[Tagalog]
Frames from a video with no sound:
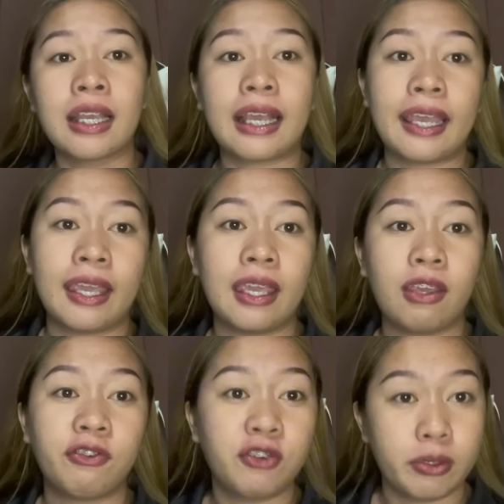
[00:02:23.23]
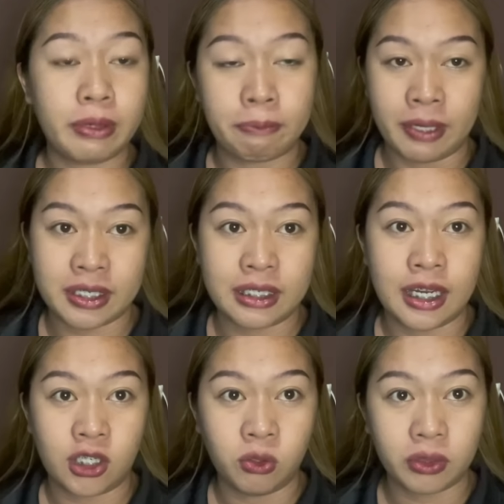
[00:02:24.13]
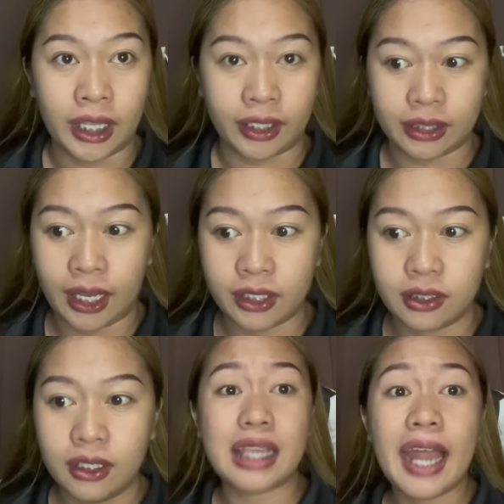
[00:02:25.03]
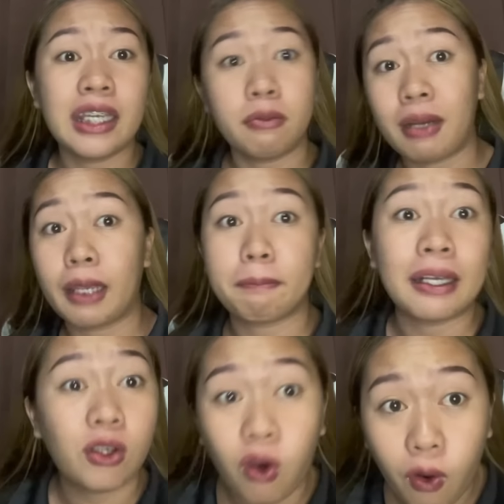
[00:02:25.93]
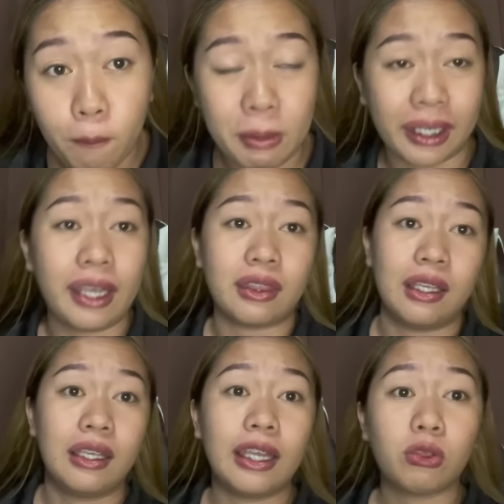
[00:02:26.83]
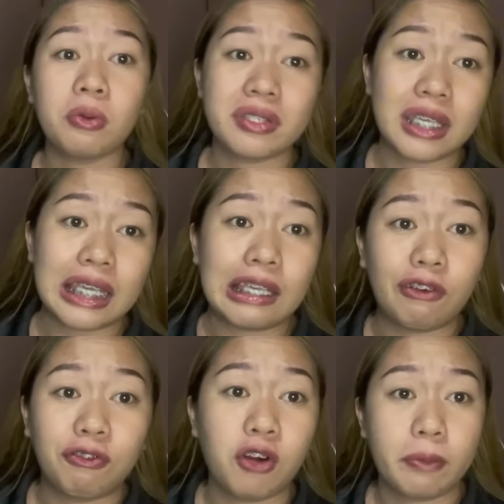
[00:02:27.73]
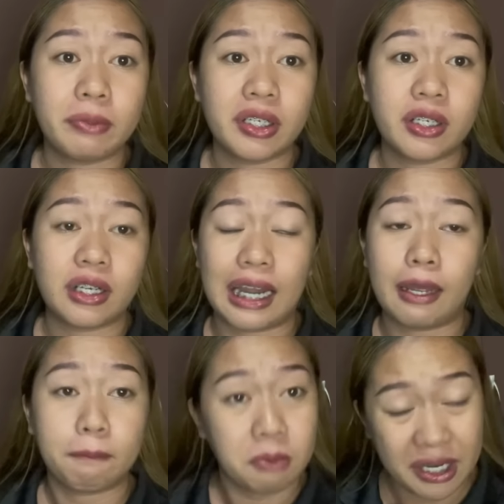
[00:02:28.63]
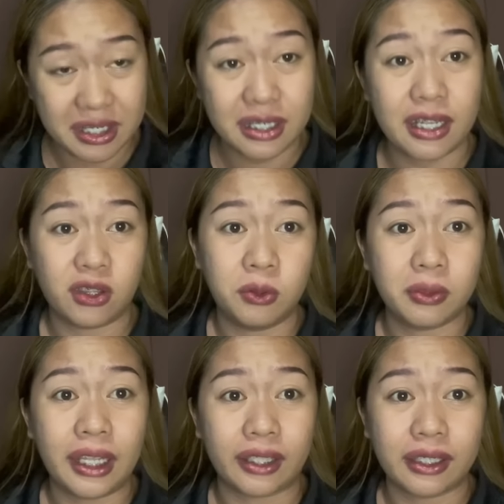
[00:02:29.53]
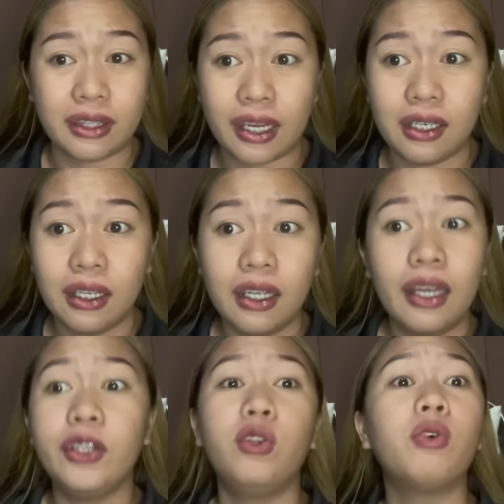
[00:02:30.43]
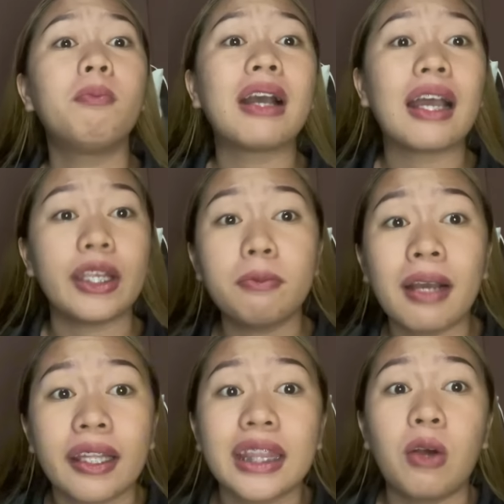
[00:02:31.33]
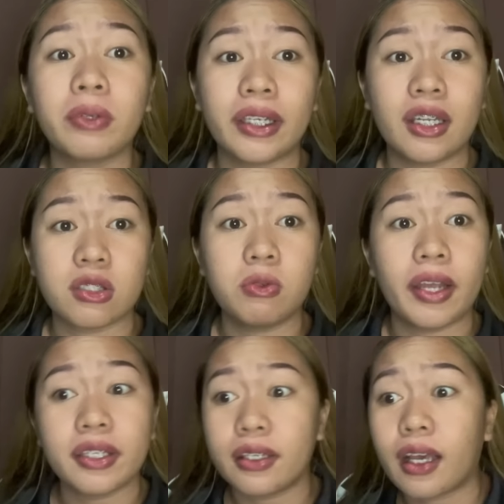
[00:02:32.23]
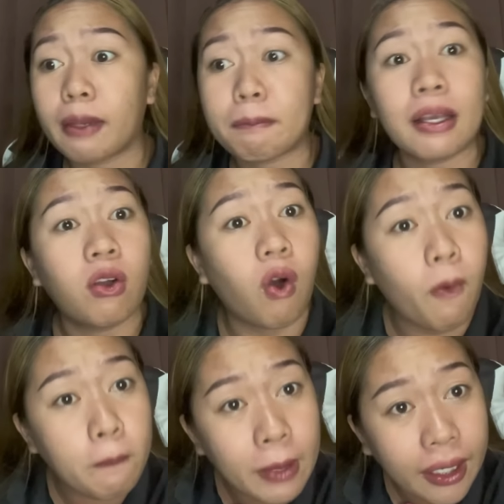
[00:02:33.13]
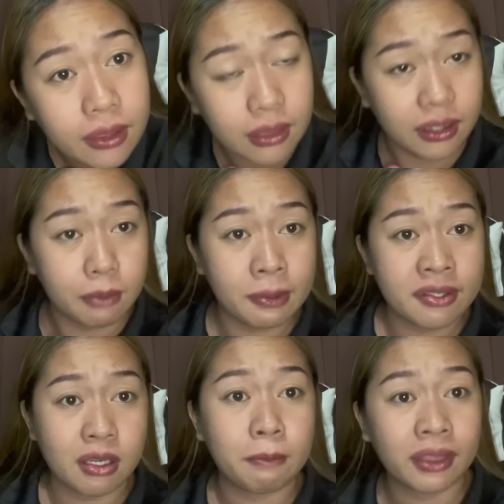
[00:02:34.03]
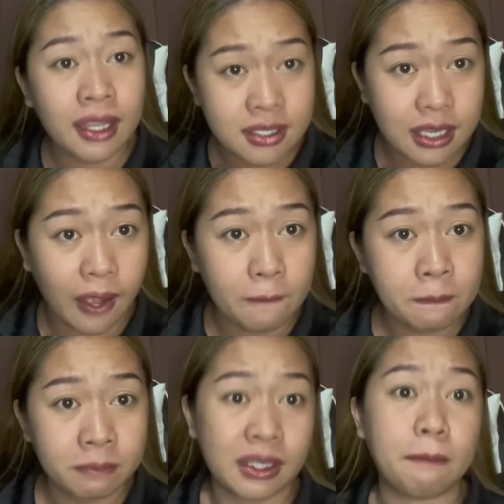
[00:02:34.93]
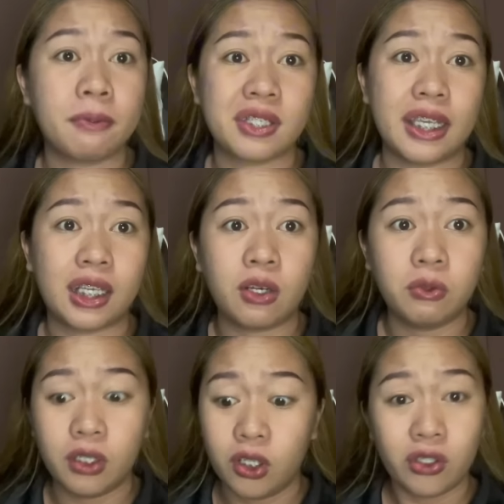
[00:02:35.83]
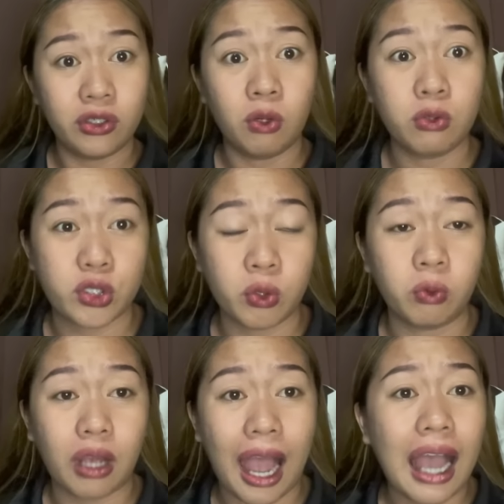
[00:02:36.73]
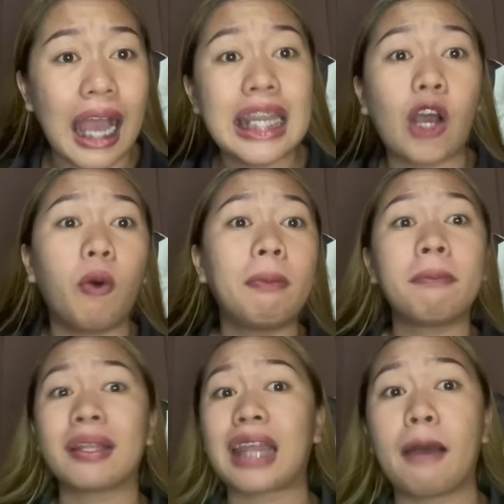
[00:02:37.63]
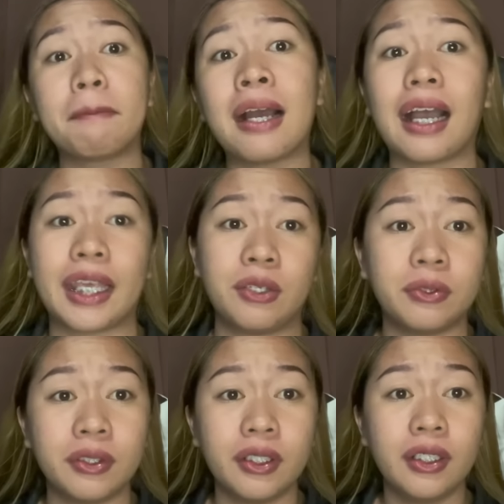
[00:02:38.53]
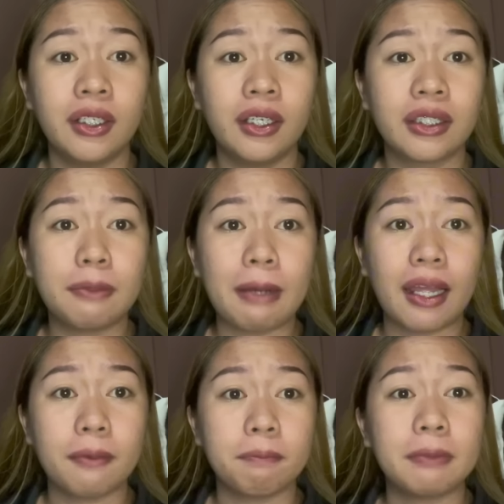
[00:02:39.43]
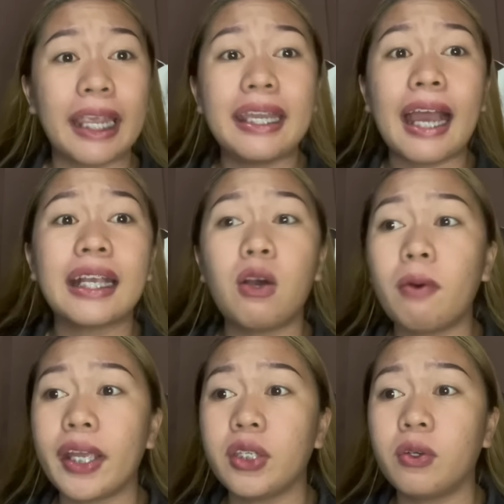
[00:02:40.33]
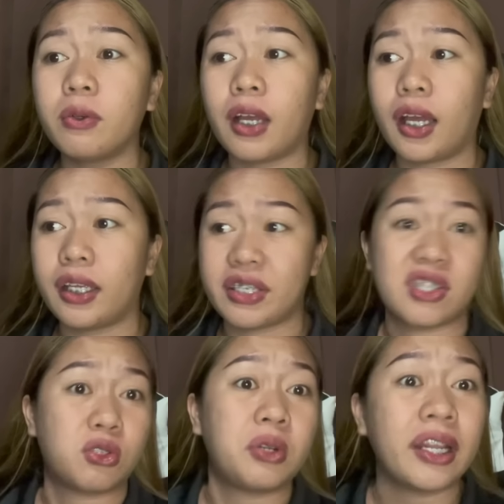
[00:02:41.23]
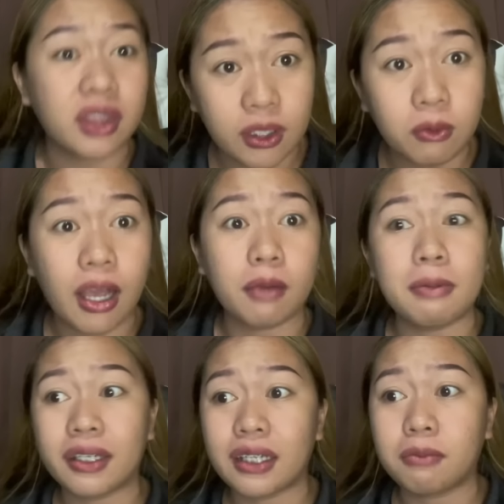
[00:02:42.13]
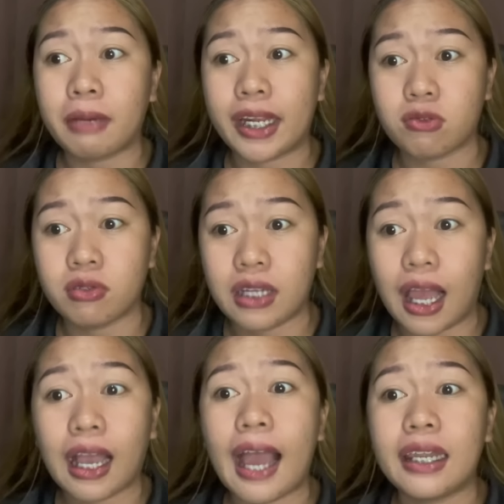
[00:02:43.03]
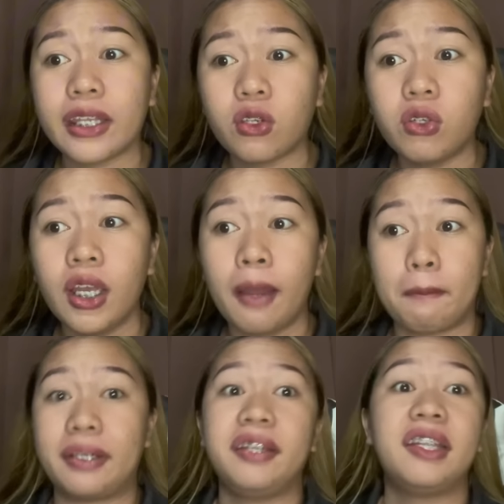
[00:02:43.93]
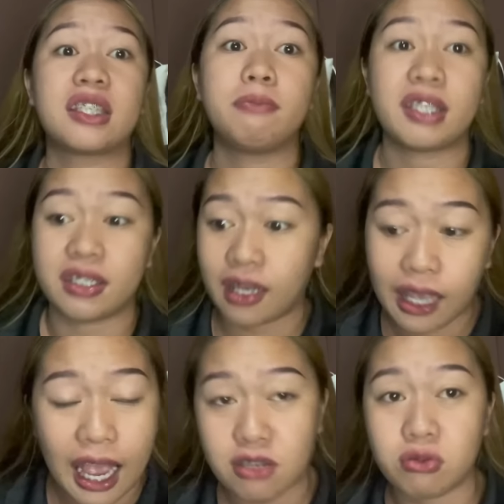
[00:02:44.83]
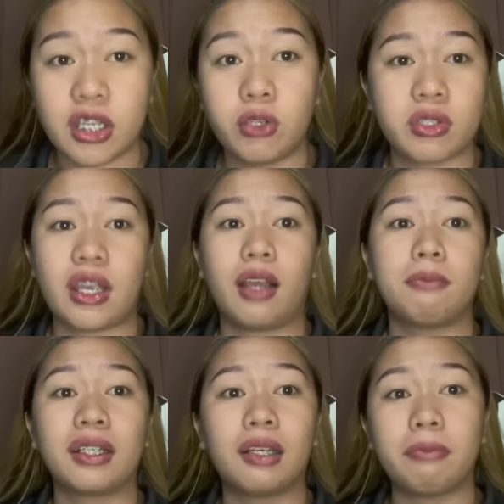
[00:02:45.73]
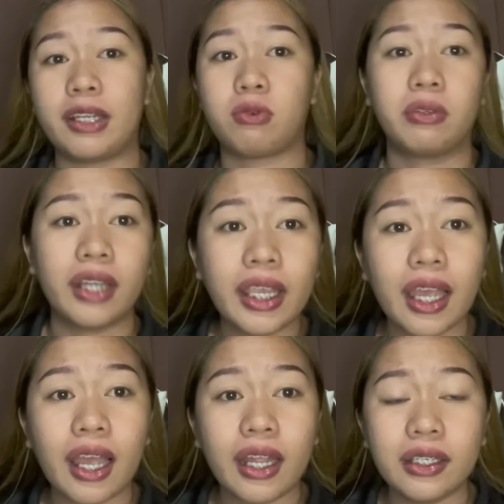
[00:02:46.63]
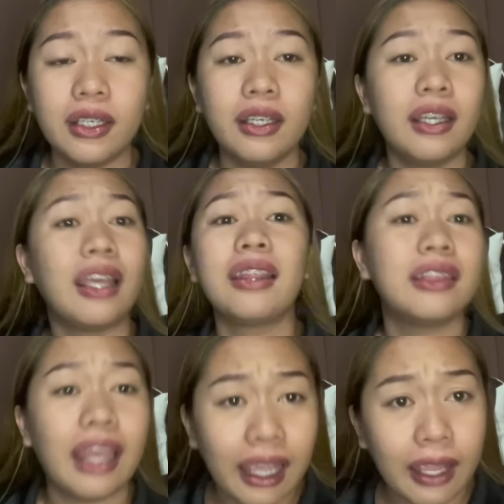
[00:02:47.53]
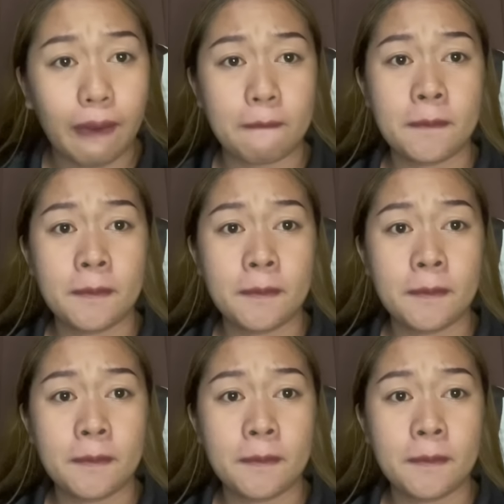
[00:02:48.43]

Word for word: kay former President Duterte and sana makipag-cooperate itong si former uh, President Duterte dahil yung mga yung mga taong kinasuhan niya nakipag-cooperate din naman sa batas ah tapos ikaw no-show ka. Akala ko ba matapang kayo? 'Di ba? Ginagawa niyong ah, strength yung hakbang ng maisog na akala niyo madidismiss niyang kaso ninyo sa hakbang ng maisog na 'yan. Hindi.